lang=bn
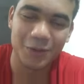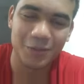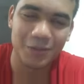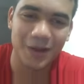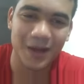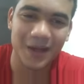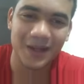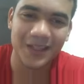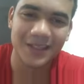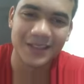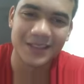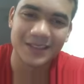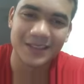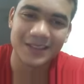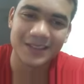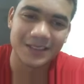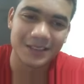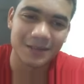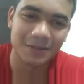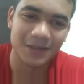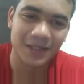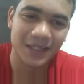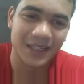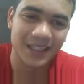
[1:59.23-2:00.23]
বাংলাদেশ
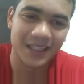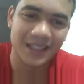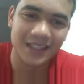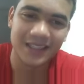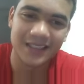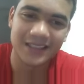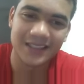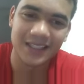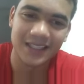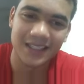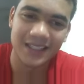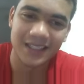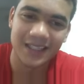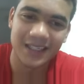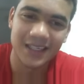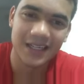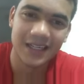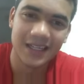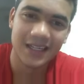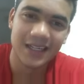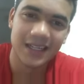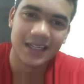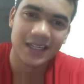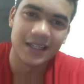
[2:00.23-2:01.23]
টিমে খেলতে চাই
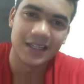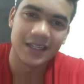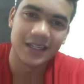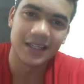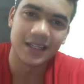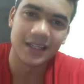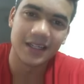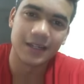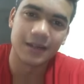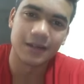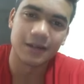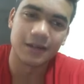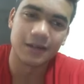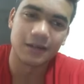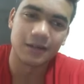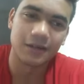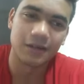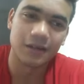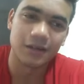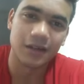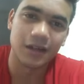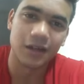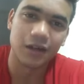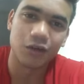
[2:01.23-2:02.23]

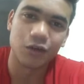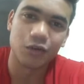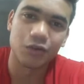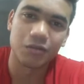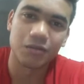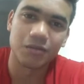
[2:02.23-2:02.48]
কারণ